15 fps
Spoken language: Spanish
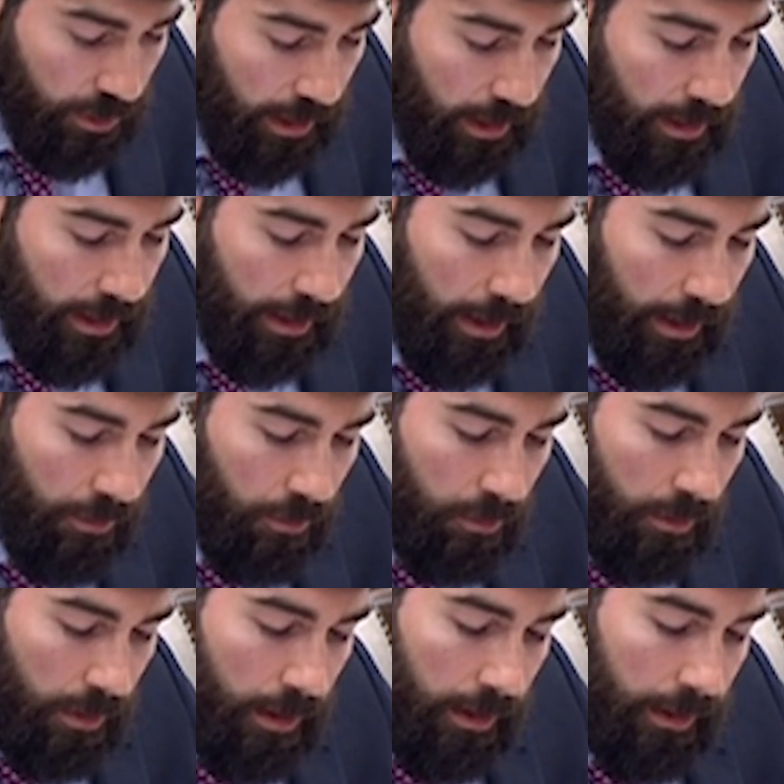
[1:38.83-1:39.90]
que quede claro
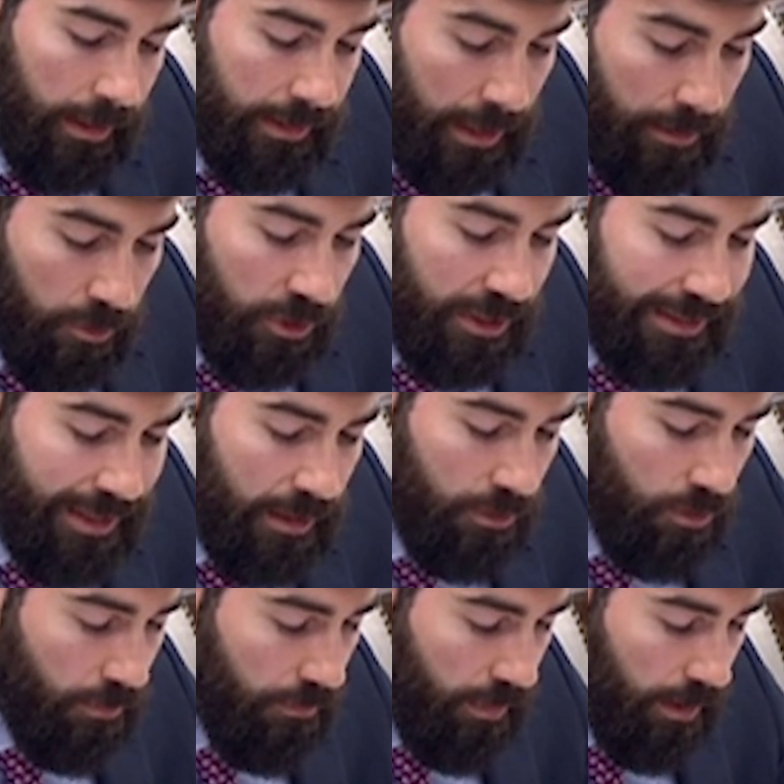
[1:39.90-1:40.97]
que sabemos que esta
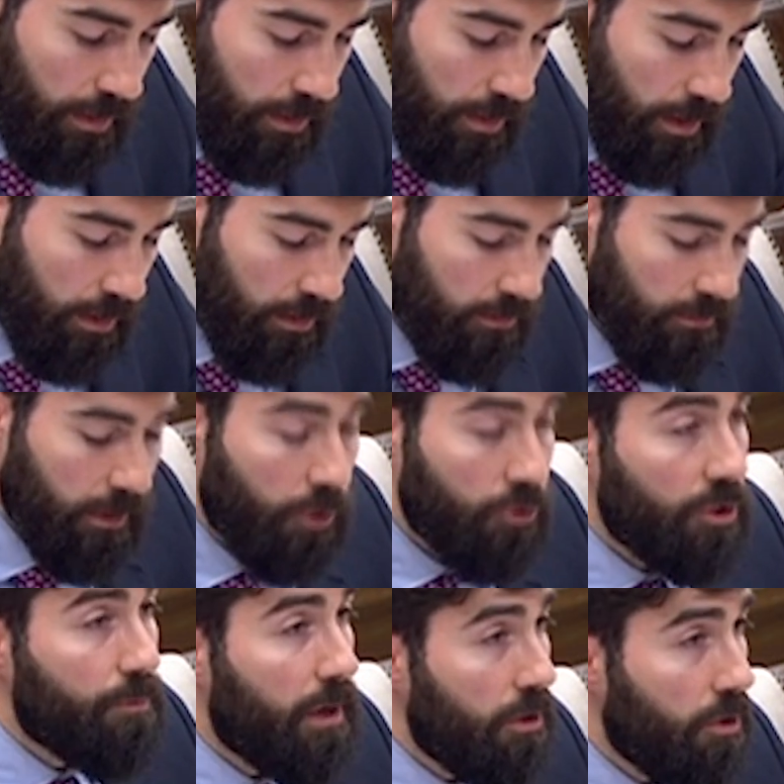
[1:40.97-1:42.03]
desconfianza de
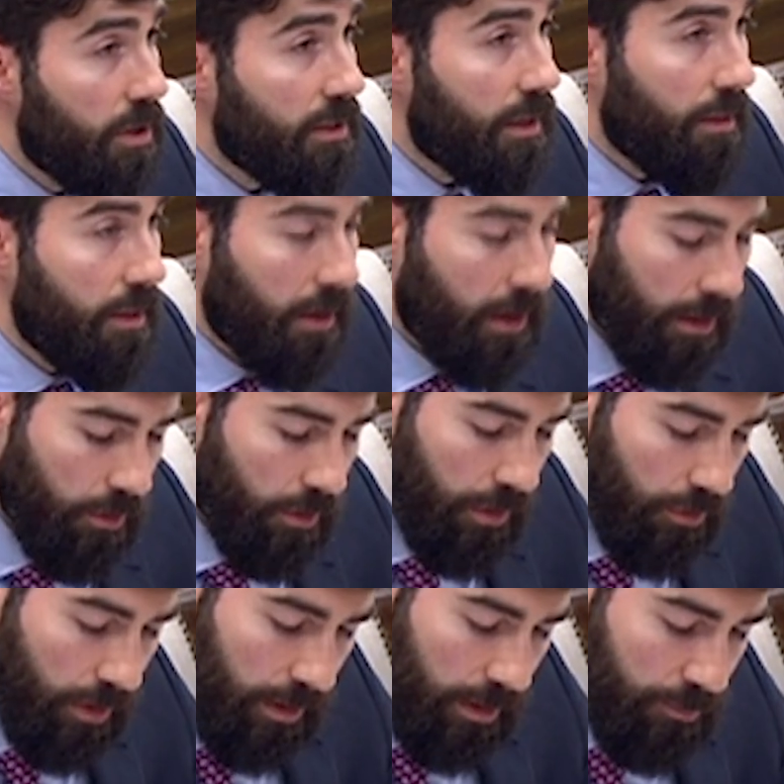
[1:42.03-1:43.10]
los españoles hacia Radio
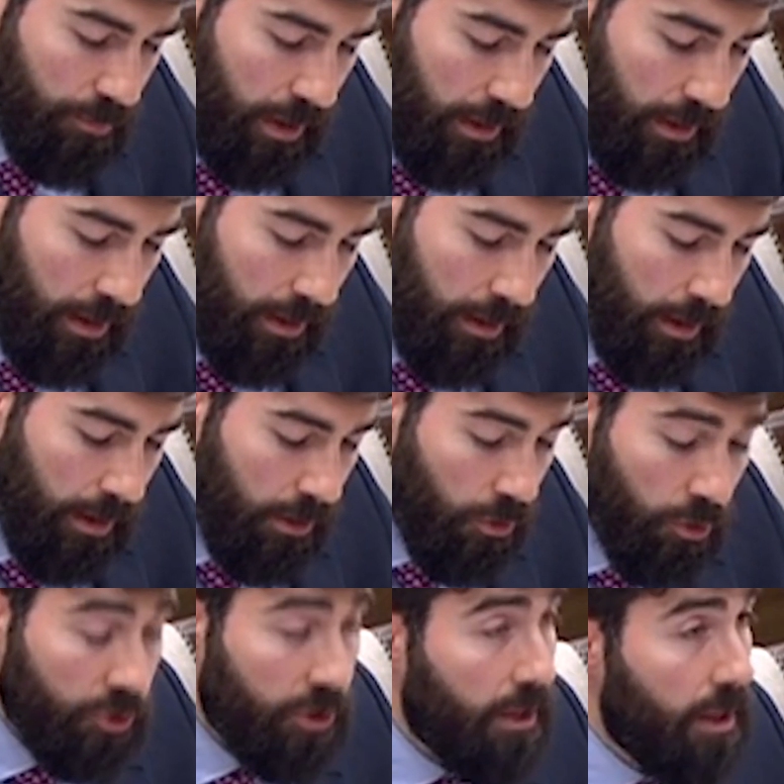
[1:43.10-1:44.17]
Nacional de España
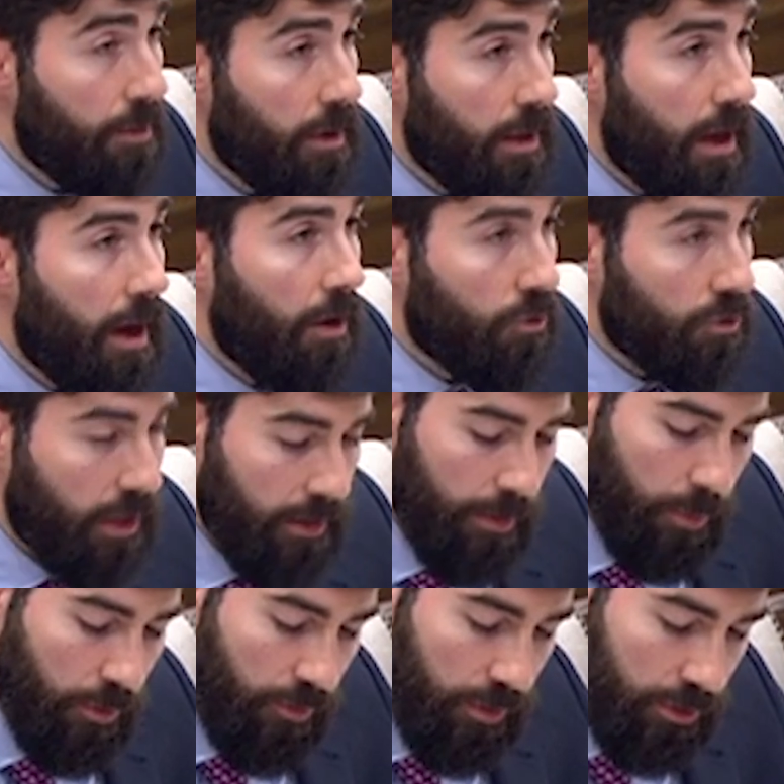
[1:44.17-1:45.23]
no se debe a los
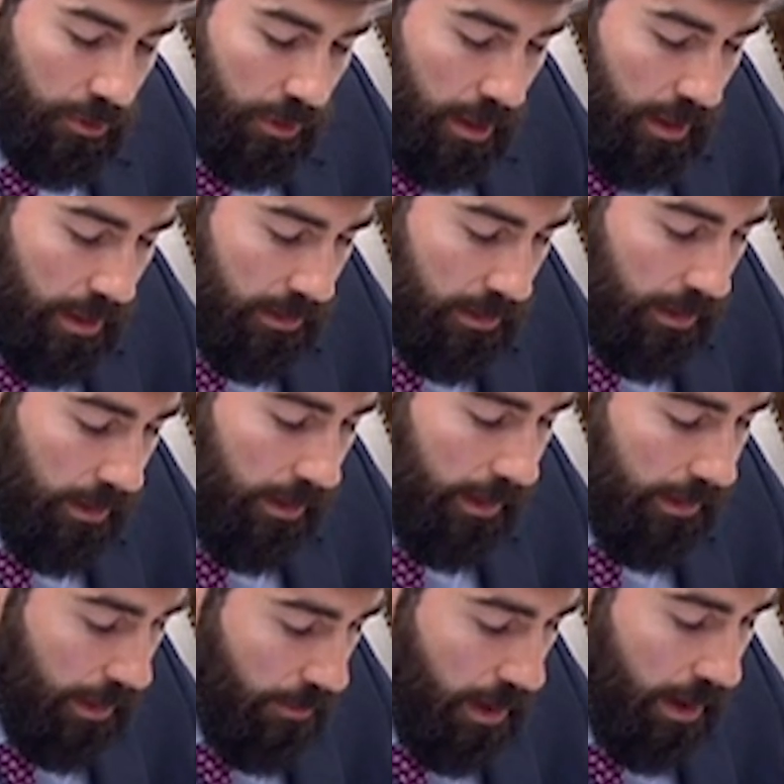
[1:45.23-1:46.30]
grandes profesionales que
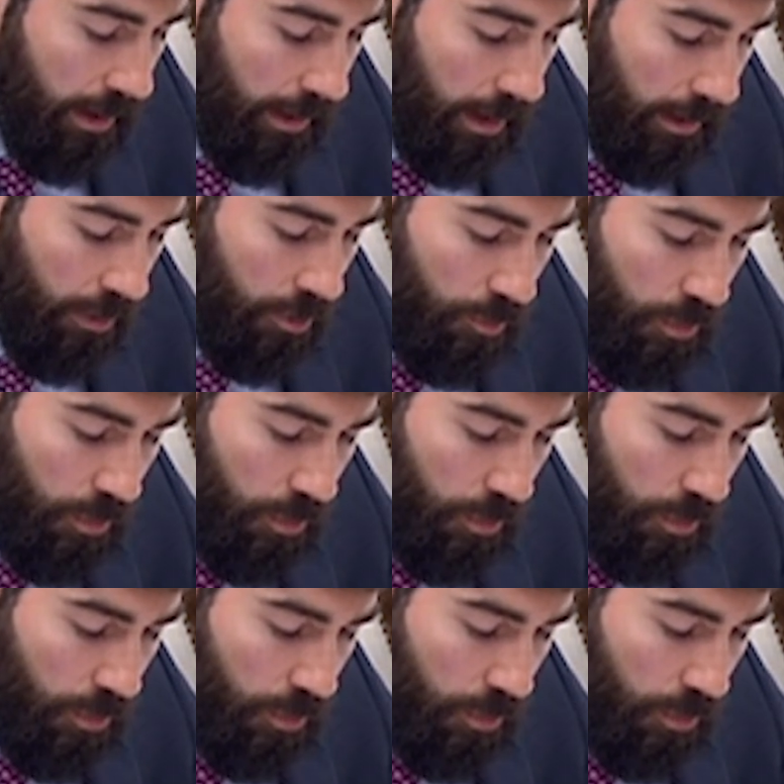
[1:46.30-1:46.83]
trabajan en la radio